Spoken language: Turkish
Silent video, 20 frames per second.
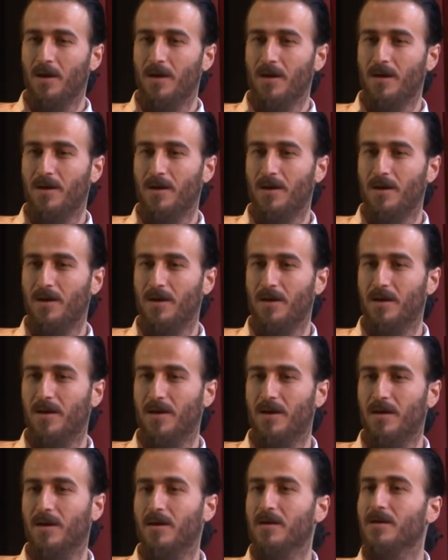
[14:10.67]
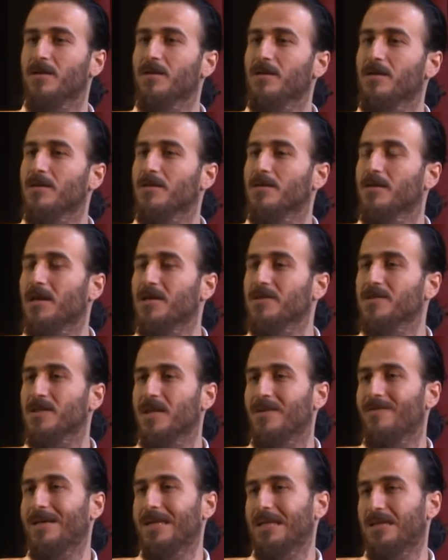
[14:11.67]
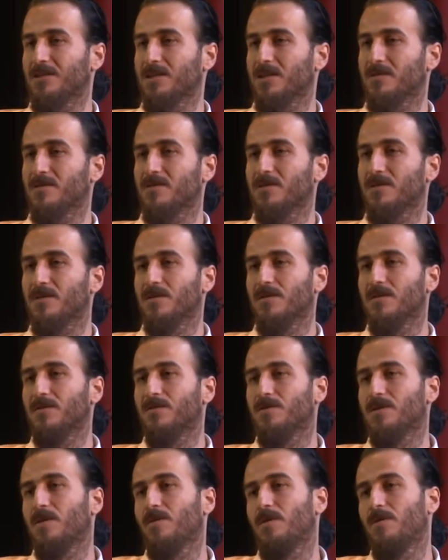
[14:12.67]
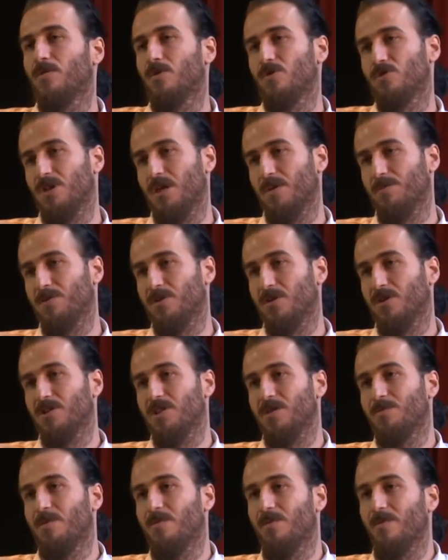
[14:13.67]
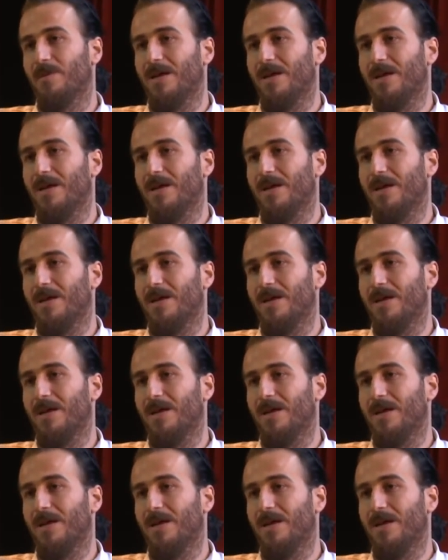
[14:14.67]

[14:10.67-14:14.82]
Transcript: Ee, yarın sınava gireceksin dedi. Tamam hocam gireceğim ama